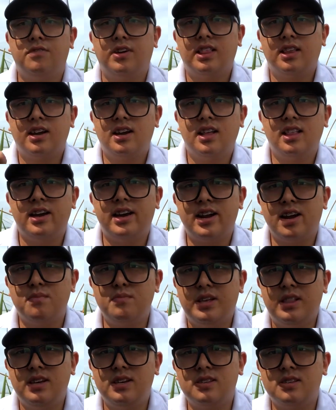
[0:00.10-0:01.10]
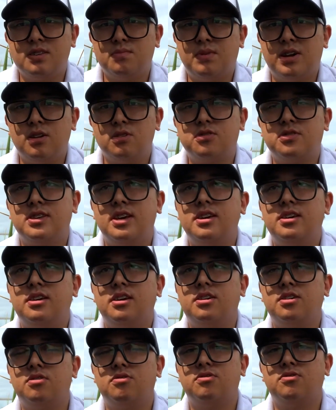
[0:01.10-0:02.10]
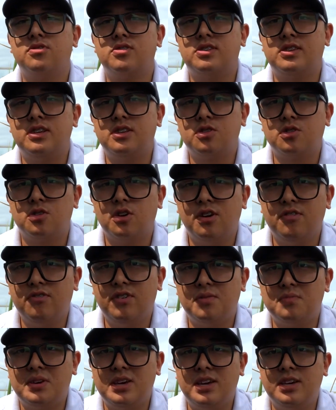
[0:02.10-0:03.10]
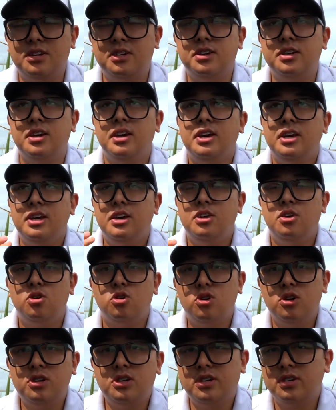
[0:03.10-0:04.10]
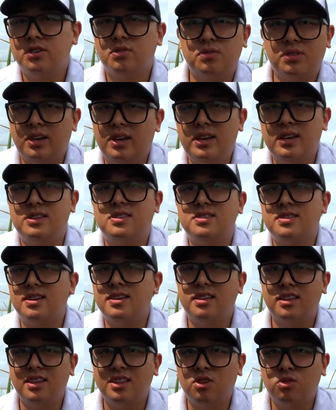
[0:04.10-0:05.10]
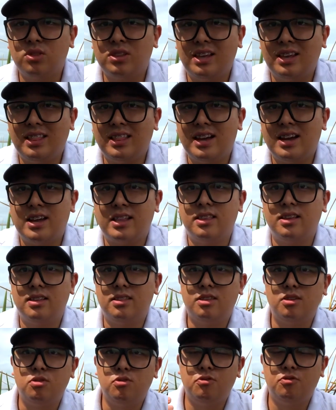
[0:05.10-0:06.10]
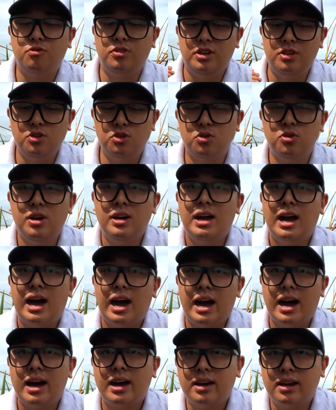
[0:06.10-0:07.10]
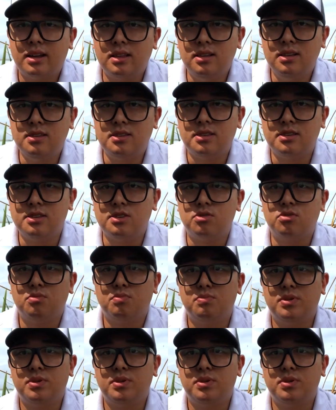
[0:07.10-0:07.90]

Fala galera, beleza? Marlos Saik aqui com vocês novamente e hoje não tem receita e não tem nada, tem um vídeo agradecendo.